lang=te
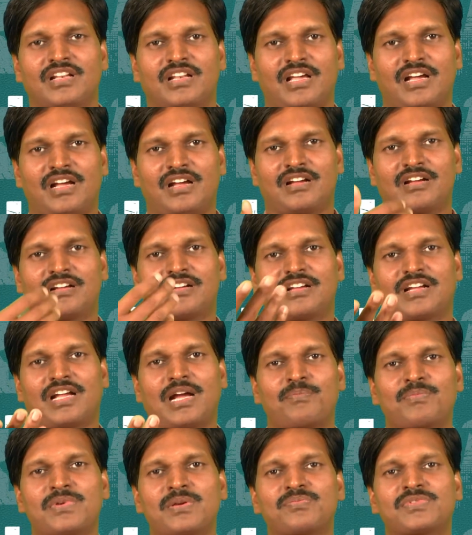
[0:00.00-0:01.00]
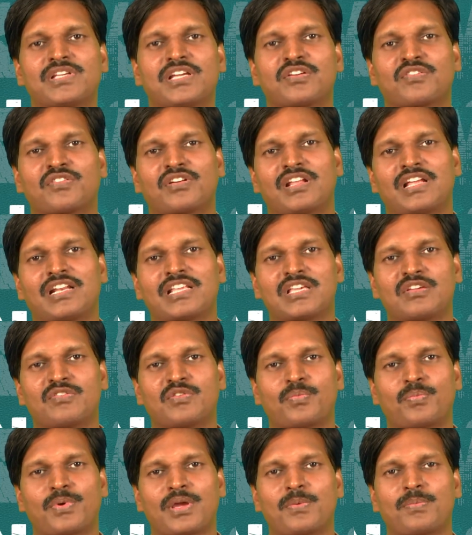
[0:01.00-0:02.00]
నా గమ్యం చేరుకోవడానికి
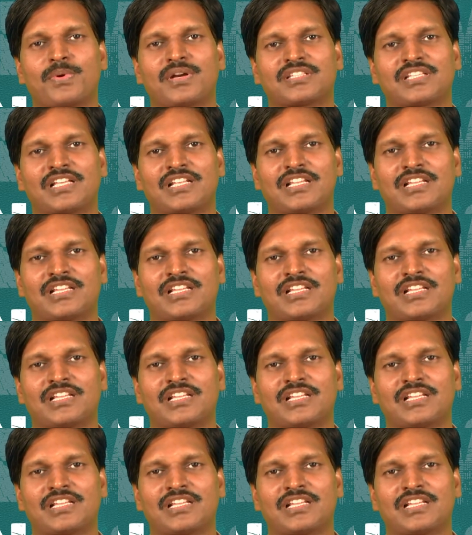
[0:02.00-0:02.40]
ఉపయోగపడతా